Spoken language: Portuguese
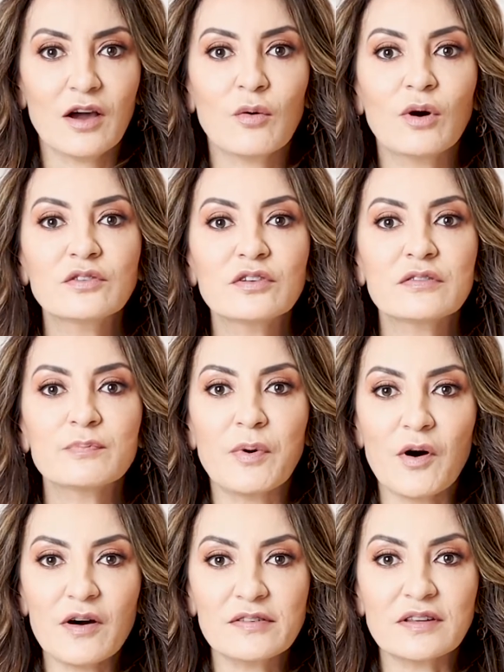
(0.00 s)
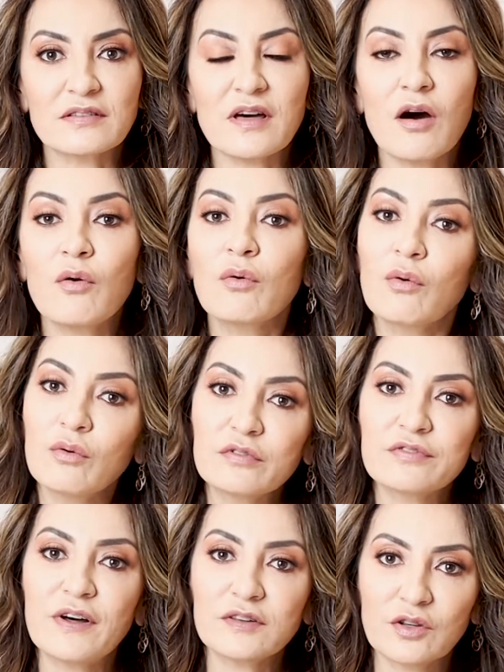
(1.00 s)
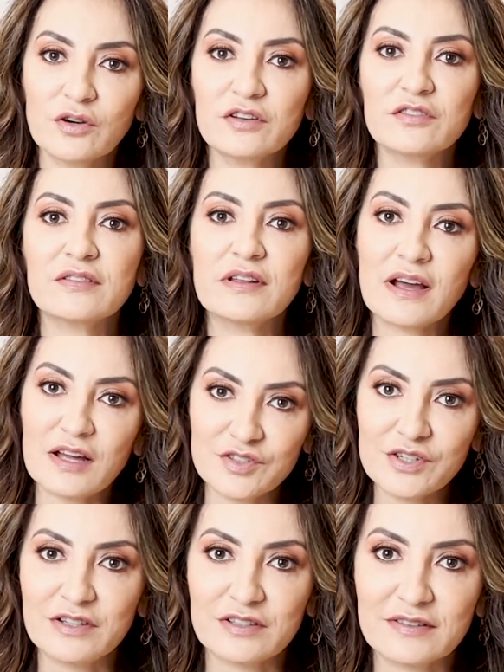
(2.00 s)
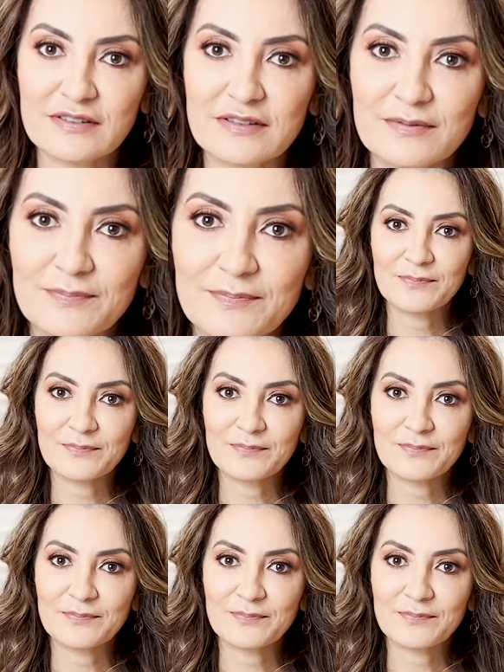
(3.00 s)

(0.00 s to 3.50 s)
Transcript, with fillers: quando expostas a alguns fatores desencadeantes.